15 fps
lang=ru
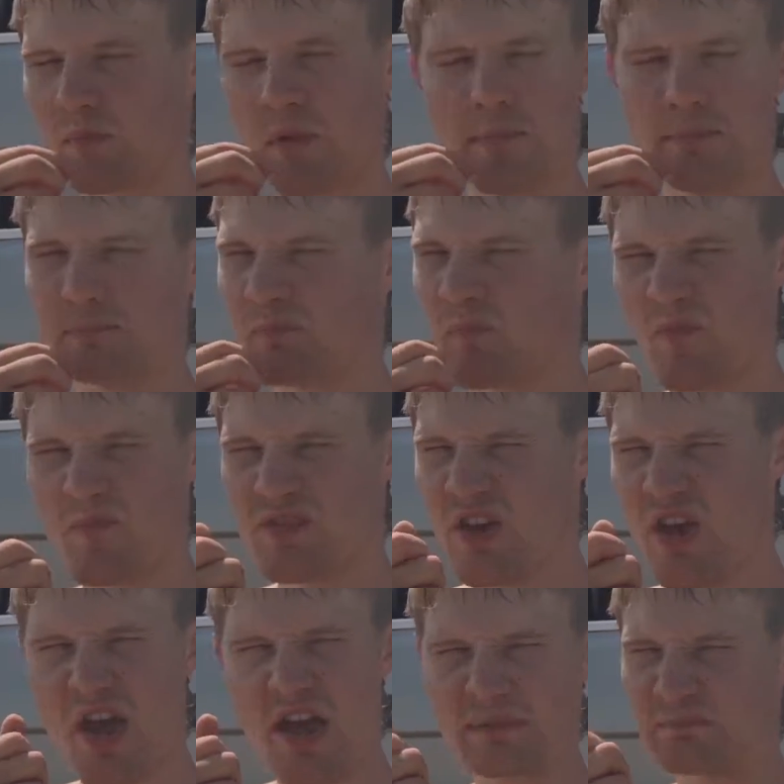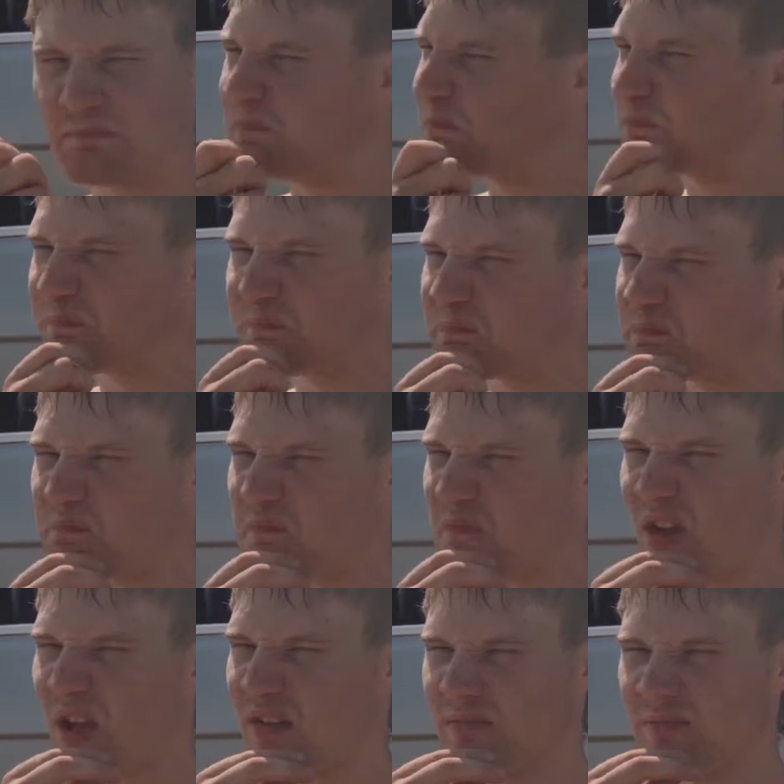Нет? Нет.
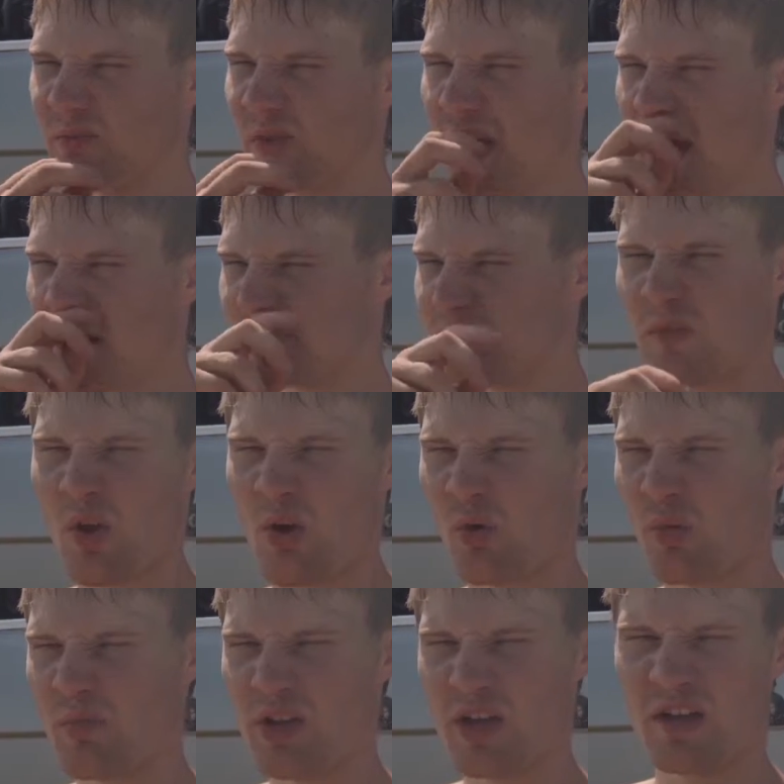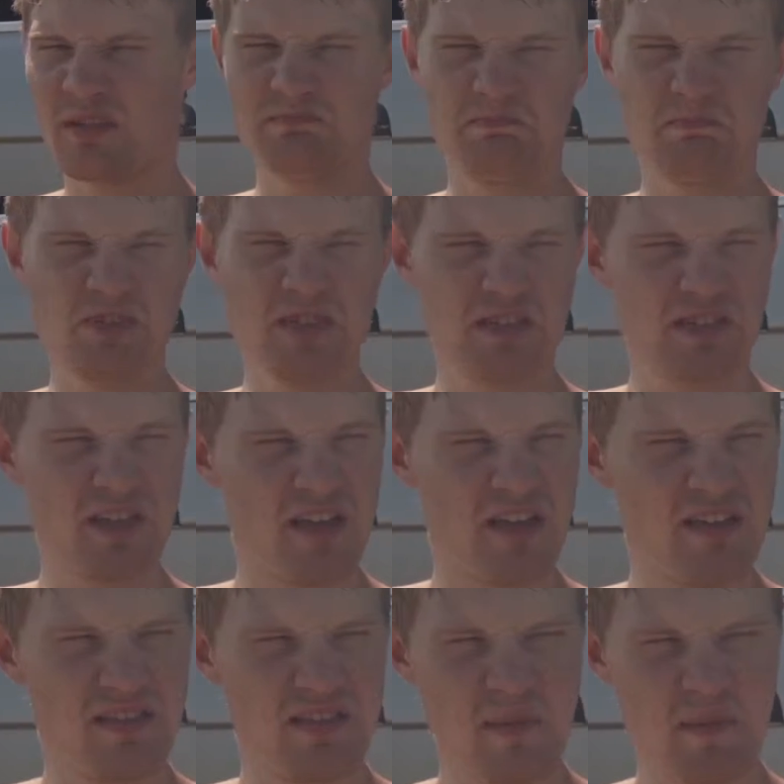Нет. У меня не
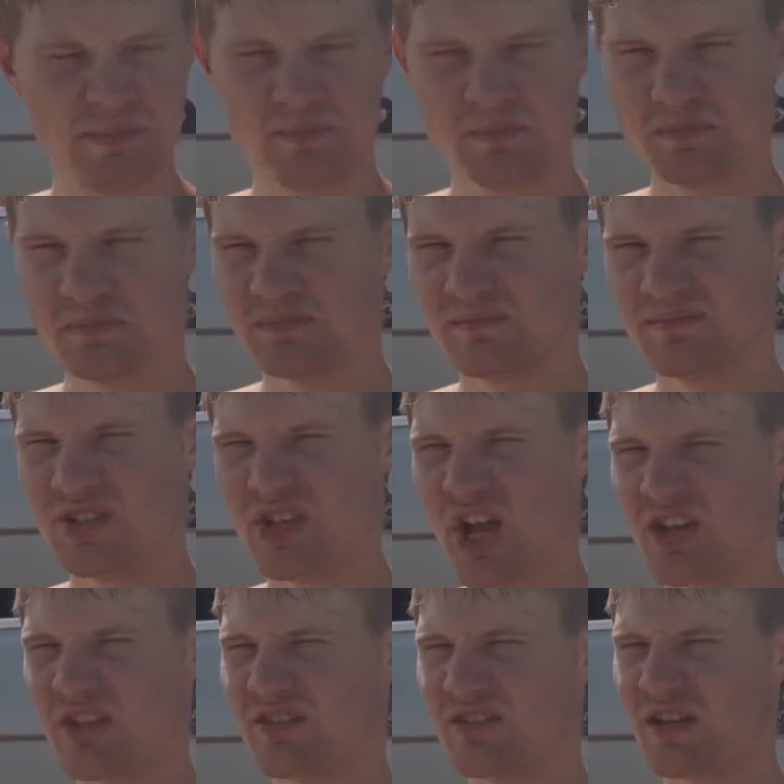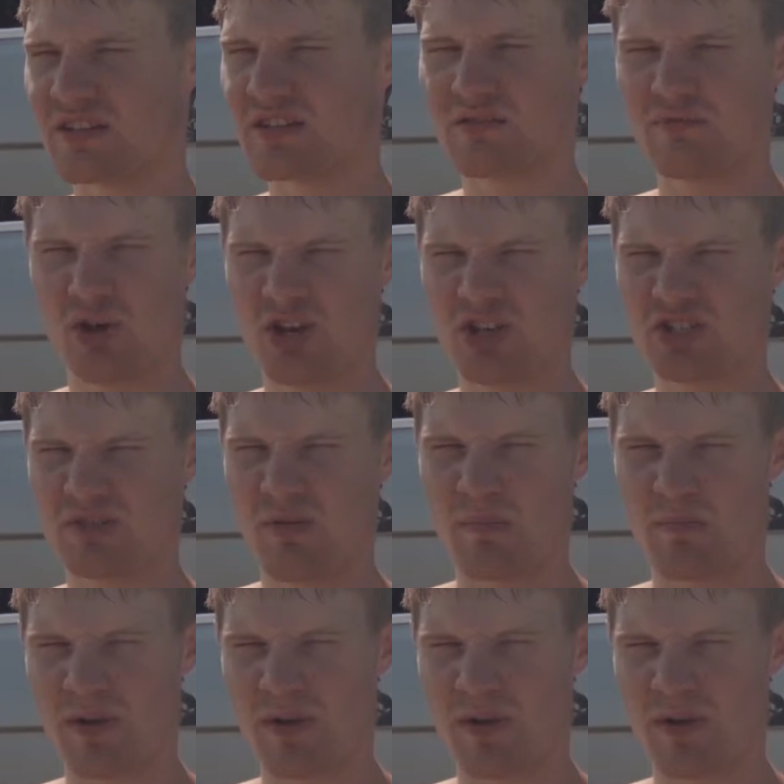стоит. Я один раз сварочным